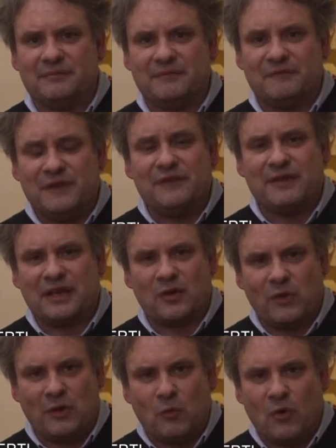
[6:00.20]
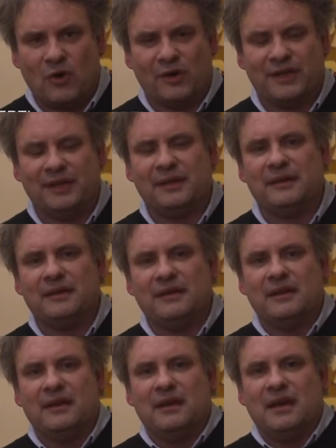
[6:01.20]
vivere in quei luoghi,
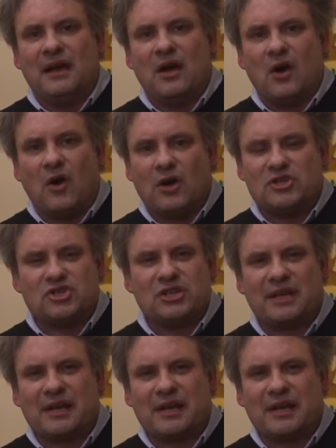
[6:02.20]
oggi